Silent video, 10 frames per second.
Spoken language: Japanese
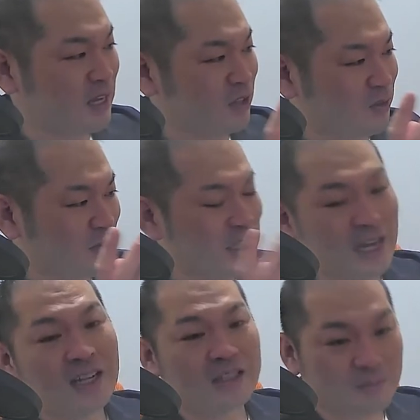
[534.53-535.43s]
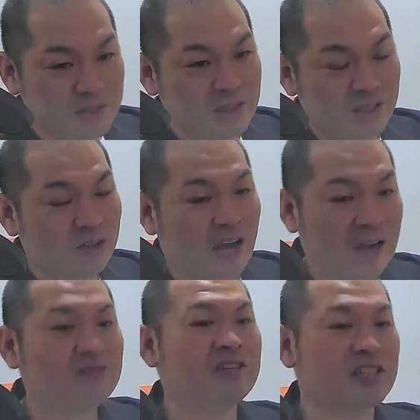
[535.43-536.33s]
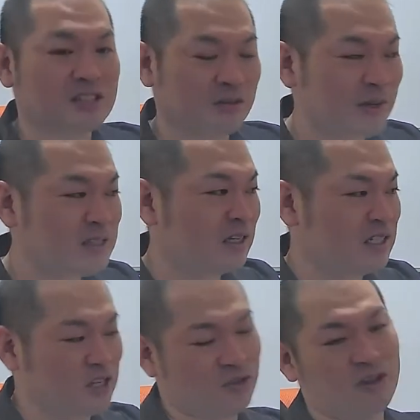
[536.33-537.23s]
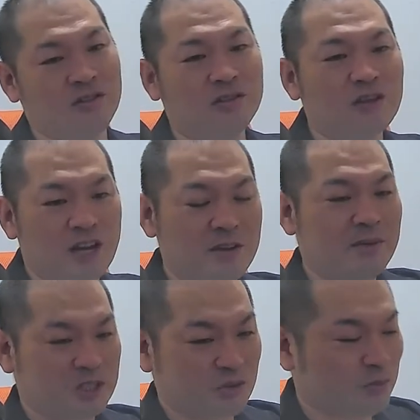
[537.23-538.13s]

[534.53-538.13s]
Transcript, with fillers: あの、またやり方別にいろいろあるんですけど、まずはね、シャドーイングっていうのをやりましょう。